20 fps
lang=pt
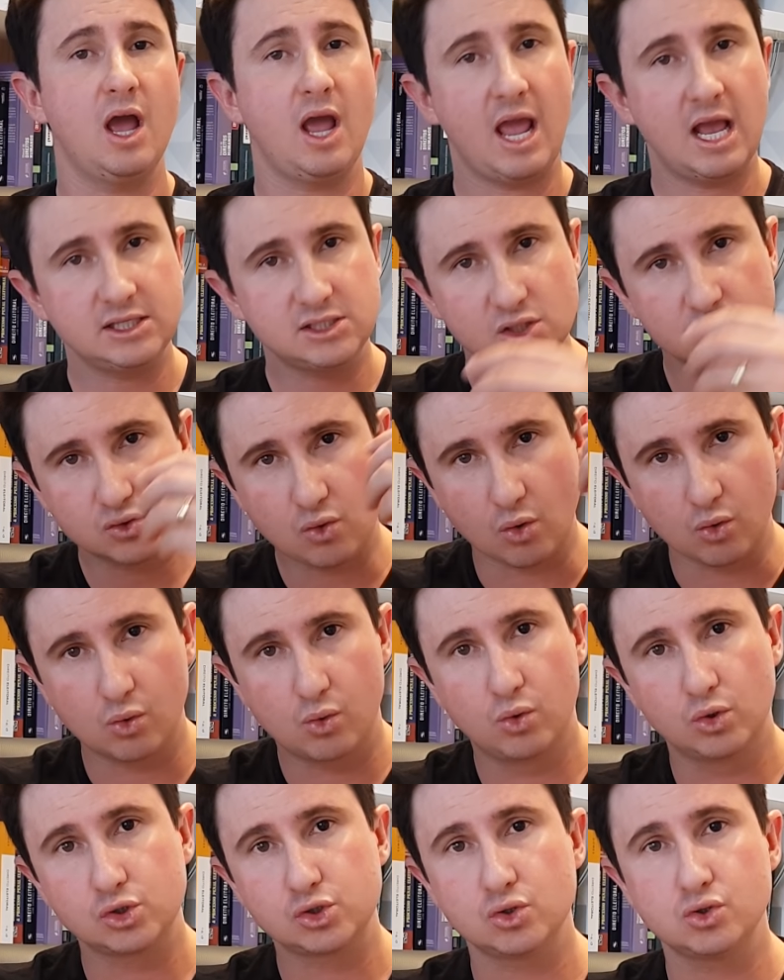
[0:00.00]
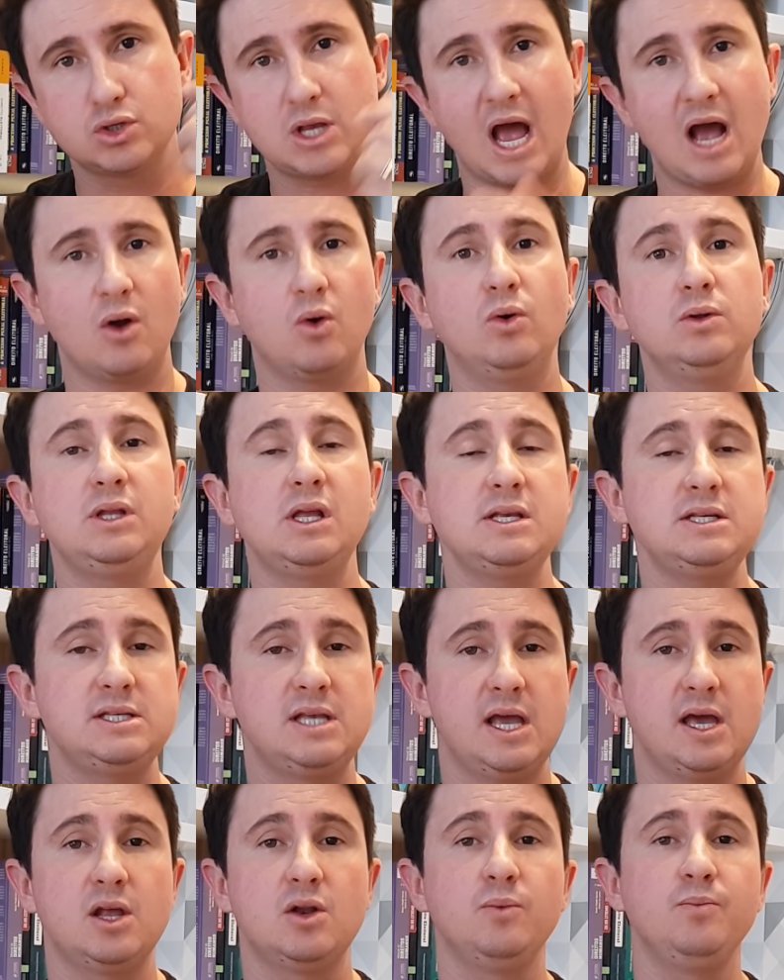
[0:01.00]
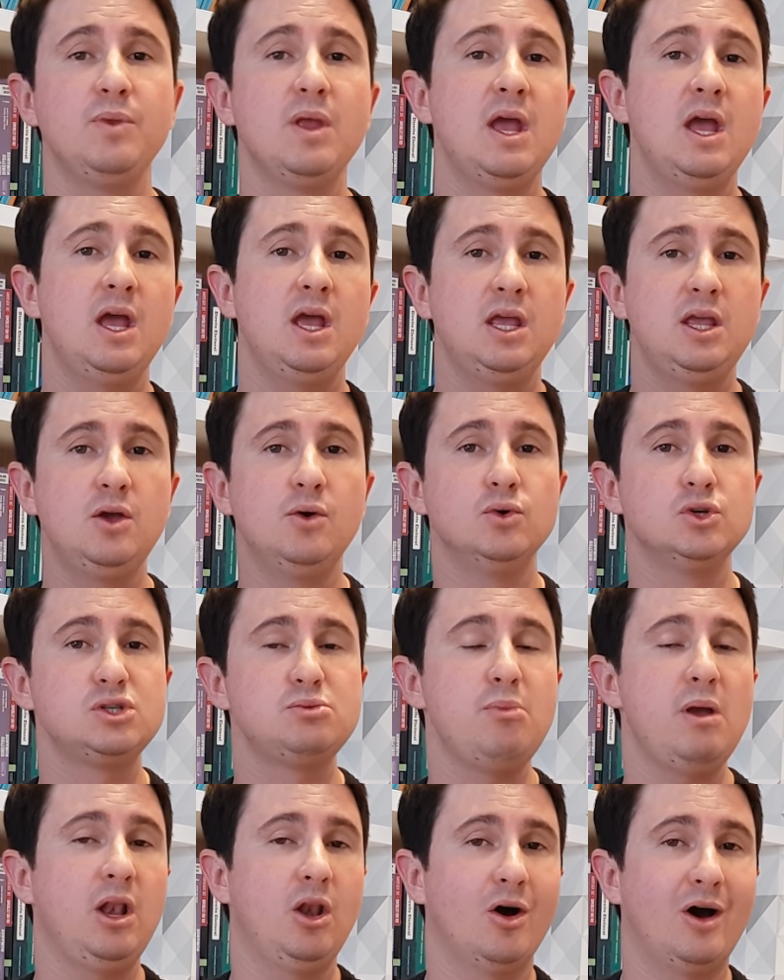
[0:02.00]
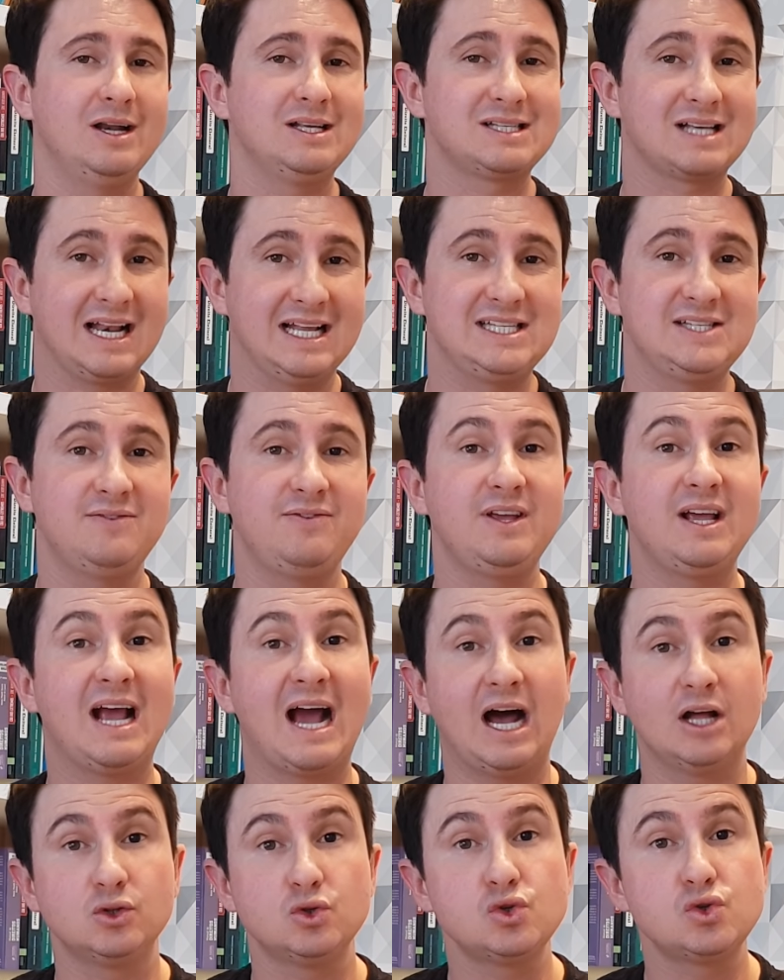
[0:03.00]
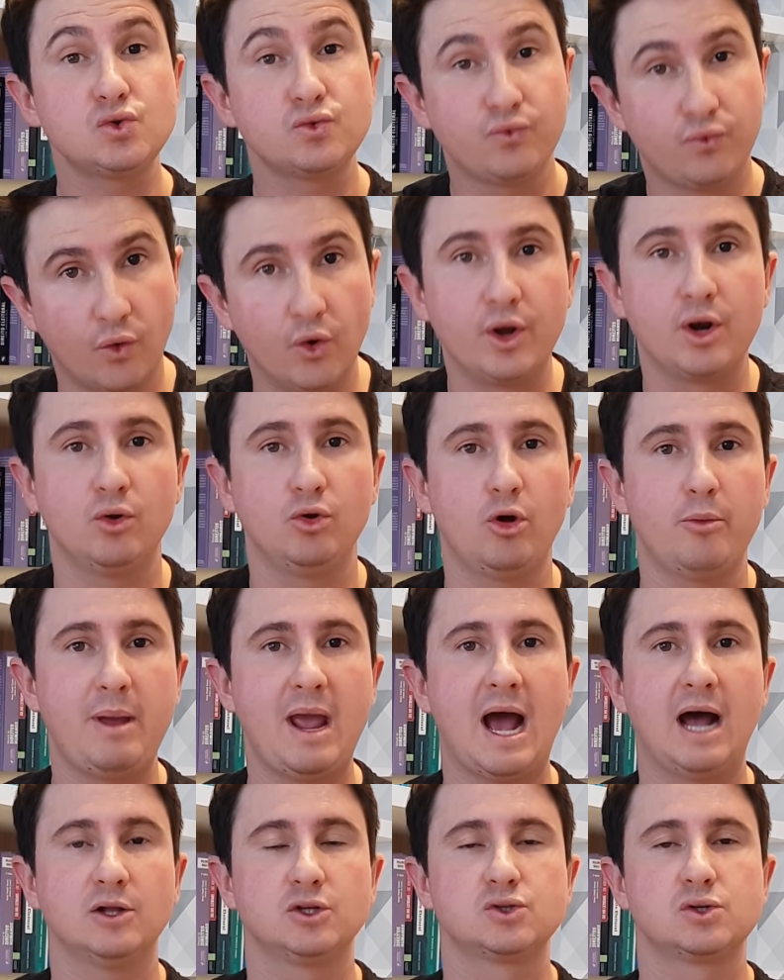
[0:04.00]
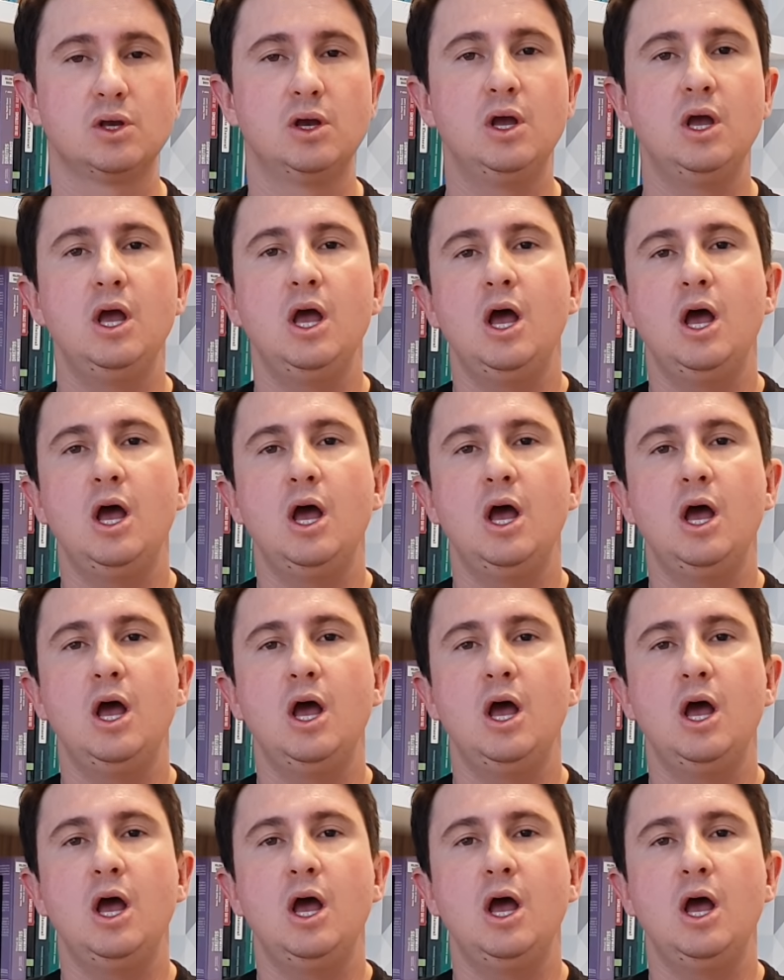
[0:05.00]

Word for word: esses concursos aconteceram e os melhores classificados foram nomeados.